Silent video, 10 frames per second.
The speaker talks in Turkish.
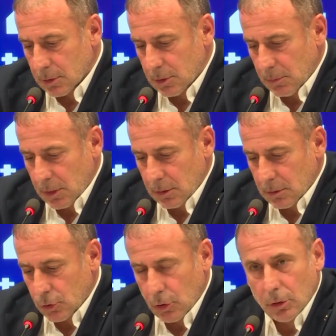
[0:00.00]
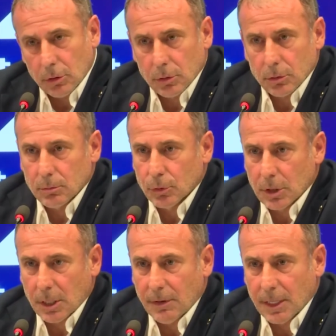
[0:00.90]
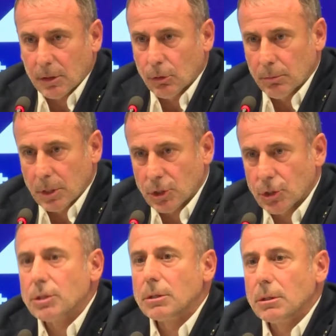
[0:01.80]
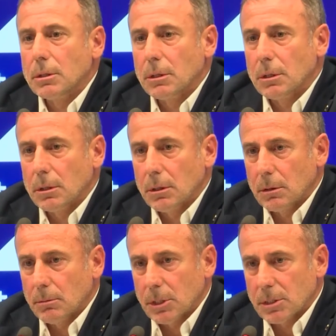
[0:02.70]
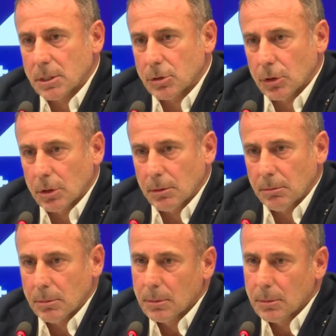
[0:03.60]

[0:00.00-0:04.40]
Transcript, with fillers: Şimdi Charlotte bunu daha evvelden 15 e, Mayıs'ta söyledim.